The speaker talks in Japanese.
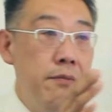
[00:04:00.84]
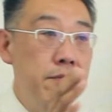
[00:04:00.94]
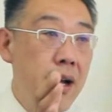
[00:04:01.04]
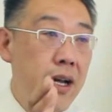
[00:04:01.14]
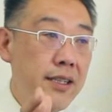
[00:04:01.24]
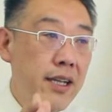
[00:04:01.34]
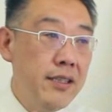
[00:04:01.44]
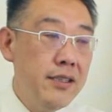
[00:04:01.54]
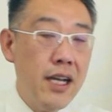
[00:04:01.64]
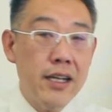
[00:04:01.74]
んまん
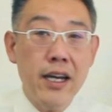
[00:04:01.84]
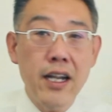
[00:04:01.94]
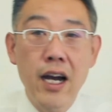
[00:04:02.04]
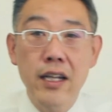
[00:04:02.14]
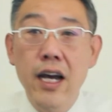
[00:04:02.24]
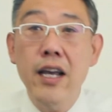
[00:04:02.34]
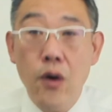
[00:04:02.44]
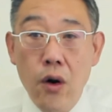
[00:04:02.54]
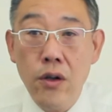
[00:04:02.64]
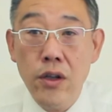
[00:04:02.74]
えんしかギャラがない
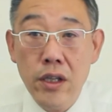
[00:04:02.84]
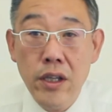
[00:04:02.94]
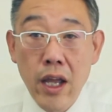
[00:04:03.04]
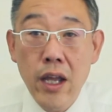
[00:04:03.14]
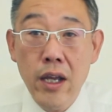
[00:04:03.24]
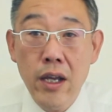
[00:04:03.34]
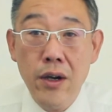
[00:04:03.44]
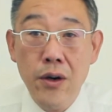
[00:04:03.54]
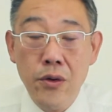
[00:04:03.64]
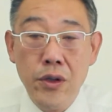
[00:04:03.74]
のね、
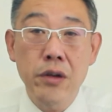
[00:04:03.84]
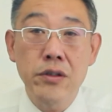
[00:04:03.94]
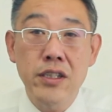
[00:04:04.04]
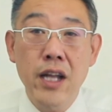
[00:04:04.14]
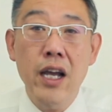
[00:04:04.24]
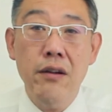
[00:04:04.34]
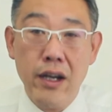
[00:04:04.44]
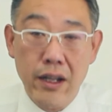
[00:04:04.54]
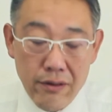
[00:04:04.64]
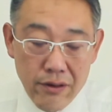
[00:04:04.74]
お手打ちない
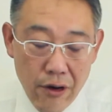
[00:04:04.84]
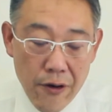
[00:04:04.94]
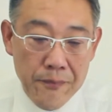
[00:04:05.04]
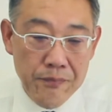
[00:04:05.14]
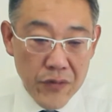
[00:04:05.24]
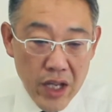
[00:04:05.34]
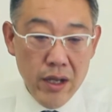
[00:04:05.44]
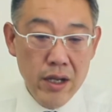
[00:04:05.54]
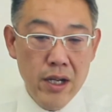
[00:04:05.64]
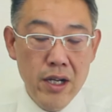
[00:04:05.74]
わけですよ
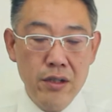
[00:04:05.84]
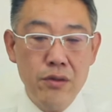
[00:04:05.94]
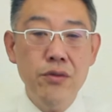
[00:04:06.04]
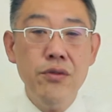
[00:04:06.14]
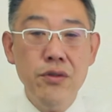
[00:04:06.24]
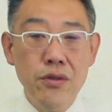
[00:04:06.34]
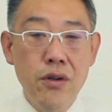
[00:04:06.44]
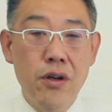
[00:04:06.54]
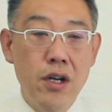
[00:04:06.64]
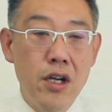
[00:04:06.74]
ね。そうする
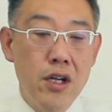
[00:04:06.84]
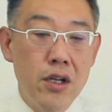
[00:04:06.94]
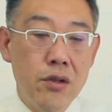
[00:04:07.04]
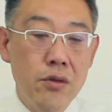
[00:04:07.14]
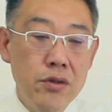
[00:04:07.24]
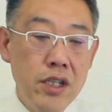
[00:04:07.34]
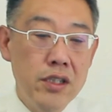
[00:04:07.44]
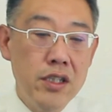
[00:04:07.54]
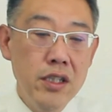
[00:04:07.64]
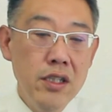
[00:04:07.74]
と当
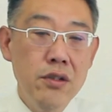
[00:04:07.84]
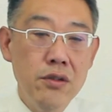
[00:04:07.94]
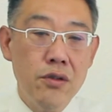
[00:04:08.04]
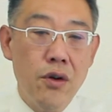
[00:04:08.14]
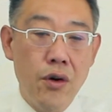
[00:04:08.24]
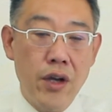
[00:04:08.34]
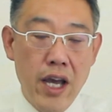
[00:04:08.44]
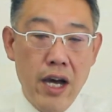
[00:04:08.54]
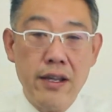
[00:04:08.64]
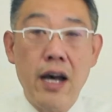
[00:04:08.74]
然シングルのお部
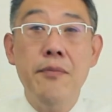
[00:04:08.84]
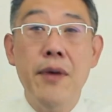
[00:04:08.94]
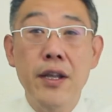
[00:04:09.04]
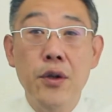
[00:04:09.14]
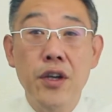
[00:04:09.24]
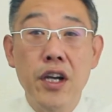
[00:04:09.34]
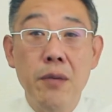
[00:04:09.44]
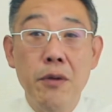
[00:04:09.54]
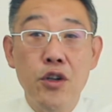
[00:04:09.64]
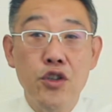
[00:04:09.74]
屋さんまんえんのお部屋
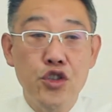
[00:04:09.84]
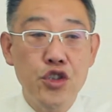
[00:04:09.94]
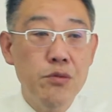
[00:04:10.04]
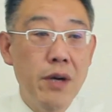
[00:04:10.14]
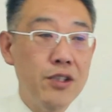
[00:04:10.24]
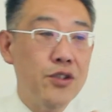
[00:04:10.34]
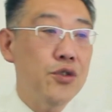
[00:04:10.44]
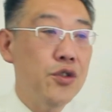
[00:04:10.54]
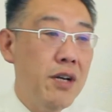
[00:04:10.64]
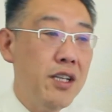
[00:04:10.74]
決めるよりじゅうまん
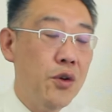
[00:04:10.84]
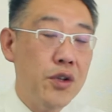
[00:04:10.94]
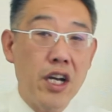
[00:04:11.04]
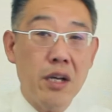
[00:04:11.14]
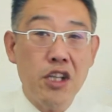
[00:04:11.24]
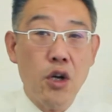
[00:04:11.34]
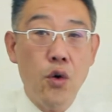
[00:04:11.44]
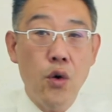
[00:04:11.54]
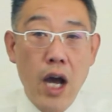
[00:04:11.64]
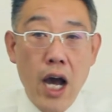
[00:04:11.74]
じゅうごまんのお部屋決めた
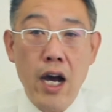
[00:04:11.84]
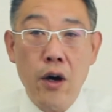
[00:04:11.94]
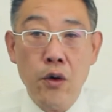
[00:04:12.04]
方が